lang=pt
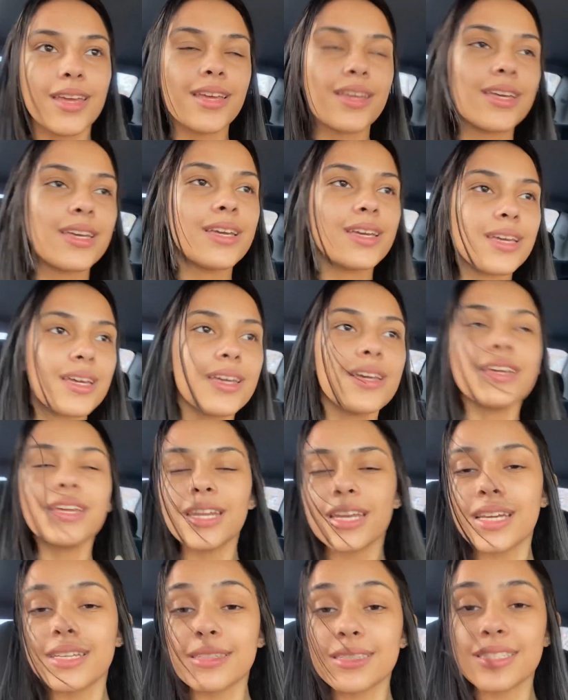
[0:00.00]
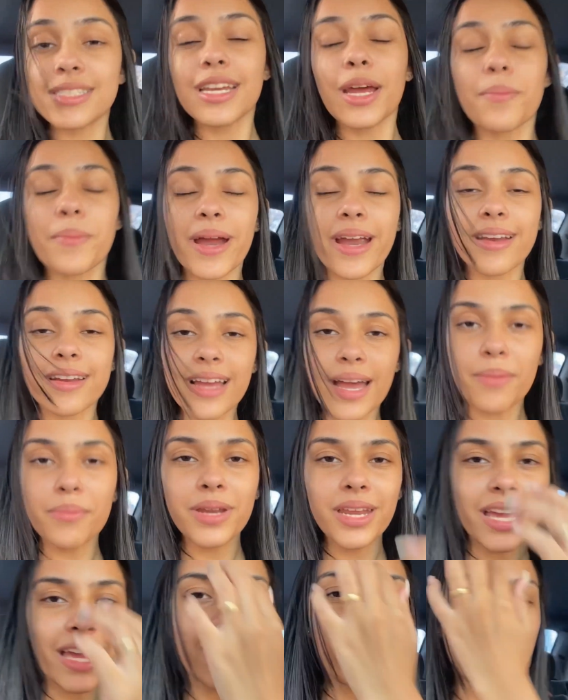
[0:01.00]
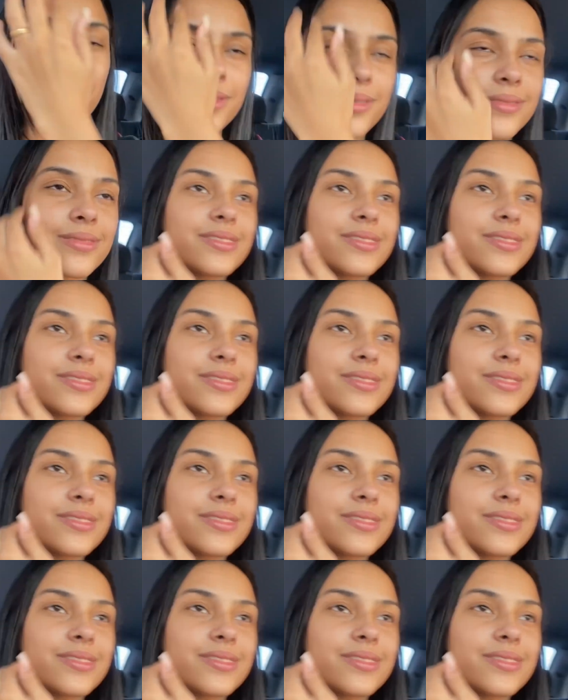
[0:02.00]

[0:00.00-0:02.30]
e iria se chamar Gabriel.